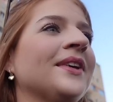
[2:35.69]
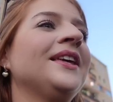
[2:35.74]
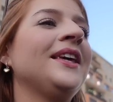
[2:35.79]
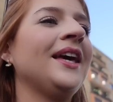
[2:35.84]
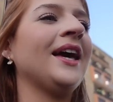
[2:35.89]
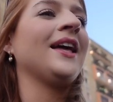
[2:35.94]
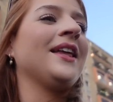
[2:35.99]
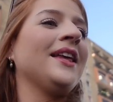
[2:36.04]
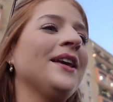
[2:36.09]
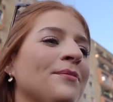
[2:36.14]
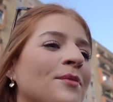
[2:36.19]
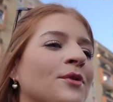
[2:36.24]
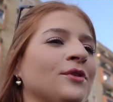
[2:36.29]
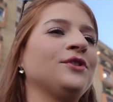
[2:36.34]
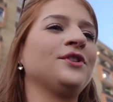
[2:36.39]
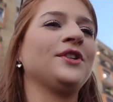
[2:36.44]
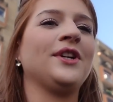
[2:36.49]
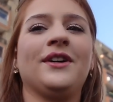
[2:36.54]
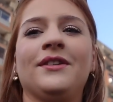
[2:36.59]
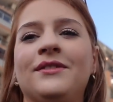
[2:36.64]
Nie, nie
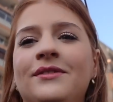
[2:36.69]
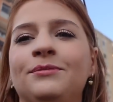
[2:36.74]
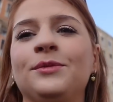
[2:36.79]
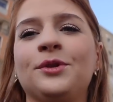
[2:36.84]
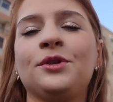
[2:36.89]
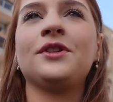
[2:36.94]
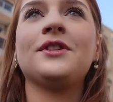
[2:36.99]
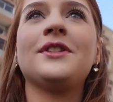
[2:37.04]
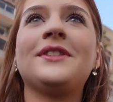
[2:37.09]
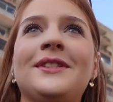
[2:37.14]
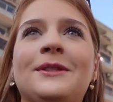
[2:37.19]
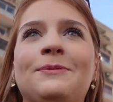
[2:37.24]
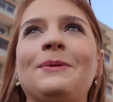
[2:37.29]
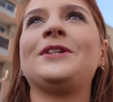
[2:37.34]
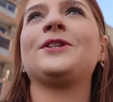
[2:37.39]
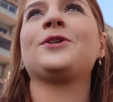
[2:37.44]
można, bo to jest zbyt